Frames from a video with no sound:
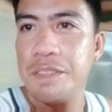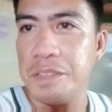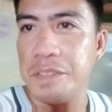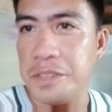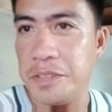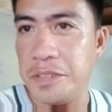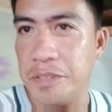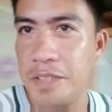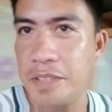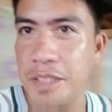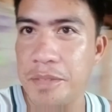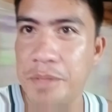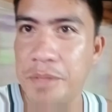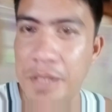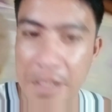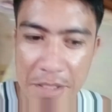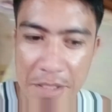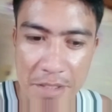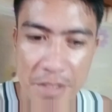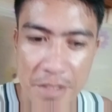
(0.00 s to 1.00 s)
yun lang
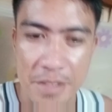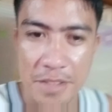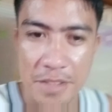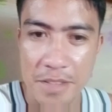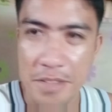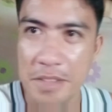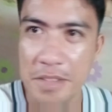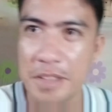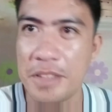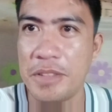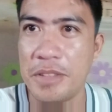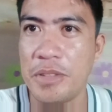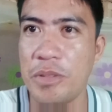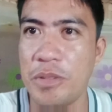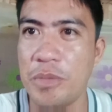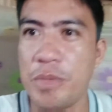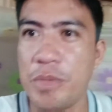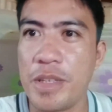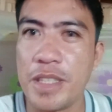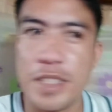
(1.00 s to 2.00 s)
mga
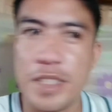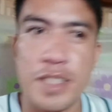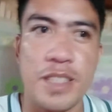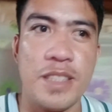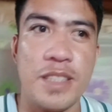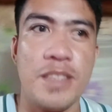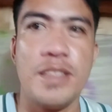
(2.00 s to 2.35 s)
katropa kasi